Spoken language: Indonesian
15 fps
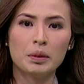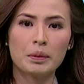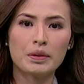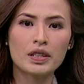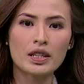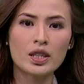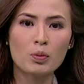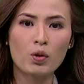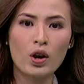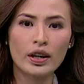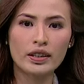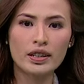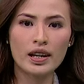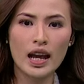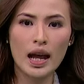Pemirsa sebuah
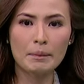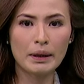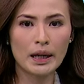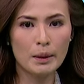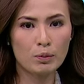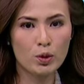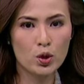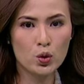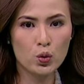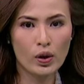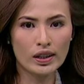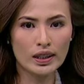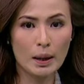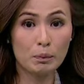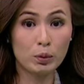kendaraan minibus
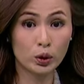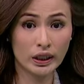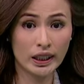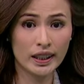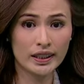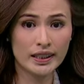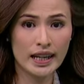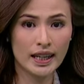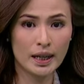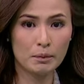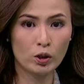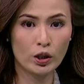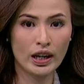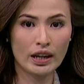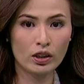warna putih yang
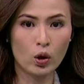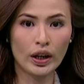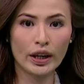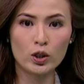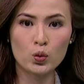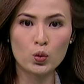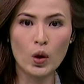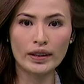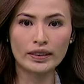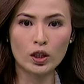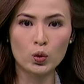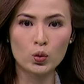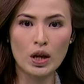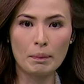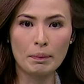dikemudikan oleh dua
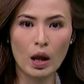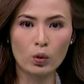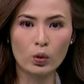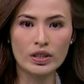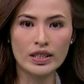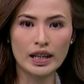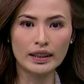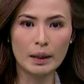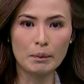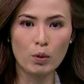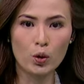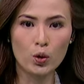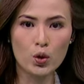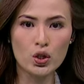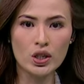terduga pelaku kejahatan
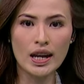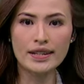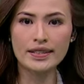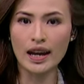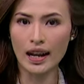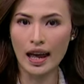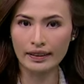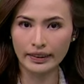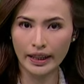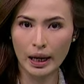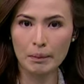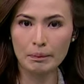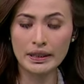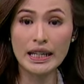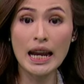modus ganjal
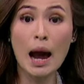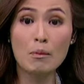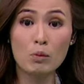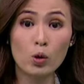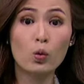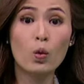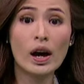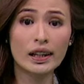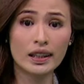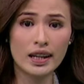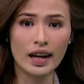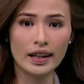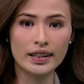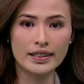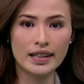ATM di amuk
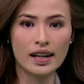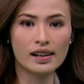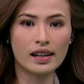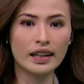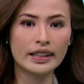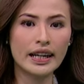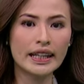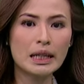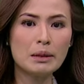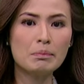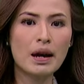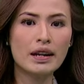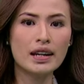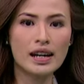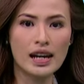warga di Jalan Raya
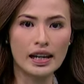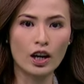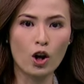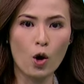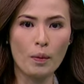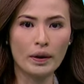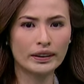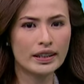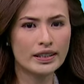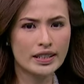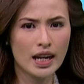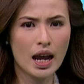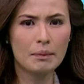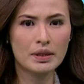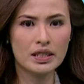Imban Nagara, Kabupaten
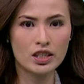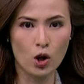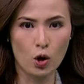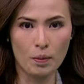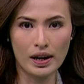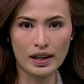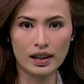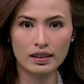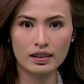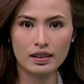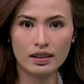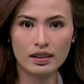Ciamis, Jawa Barat.